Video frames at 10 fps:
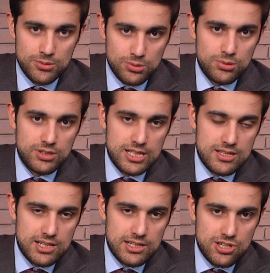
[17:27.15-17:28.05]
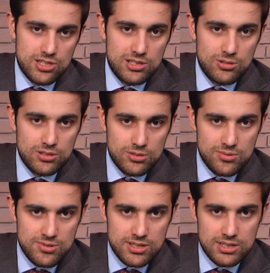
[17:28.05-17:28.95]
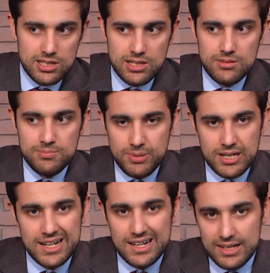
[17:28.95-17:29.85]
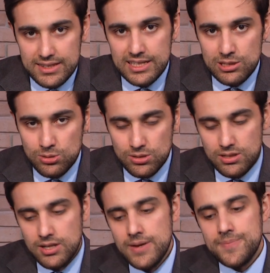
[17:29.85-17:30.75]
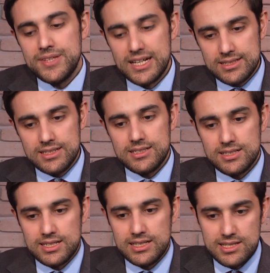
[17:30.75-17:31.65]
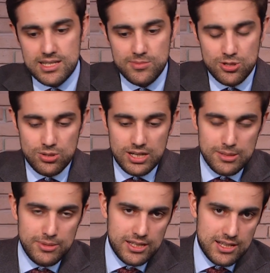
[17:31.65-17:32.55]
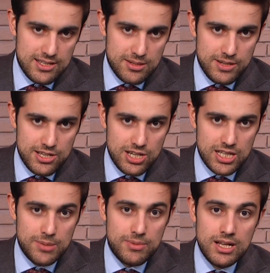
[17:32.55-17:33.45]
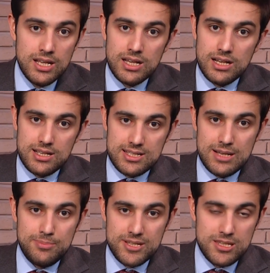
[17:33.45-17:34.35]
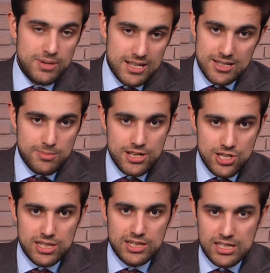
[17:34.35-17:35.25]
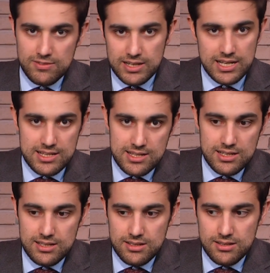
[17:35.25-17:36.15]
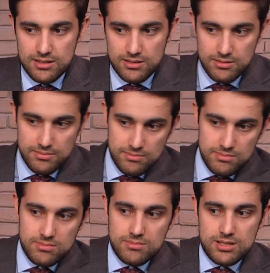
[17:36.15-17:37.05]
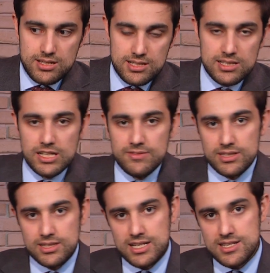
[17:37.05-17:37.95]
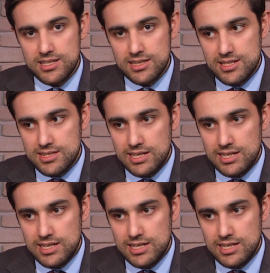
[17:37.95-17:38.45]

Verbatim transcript: Ну, тут есть, конечно, и роль Грузии, да, пока нету, не открыта граница между Арменией и Азербайджаном, сам по себе Азербайджан не является, э, так сказать, главной транзитной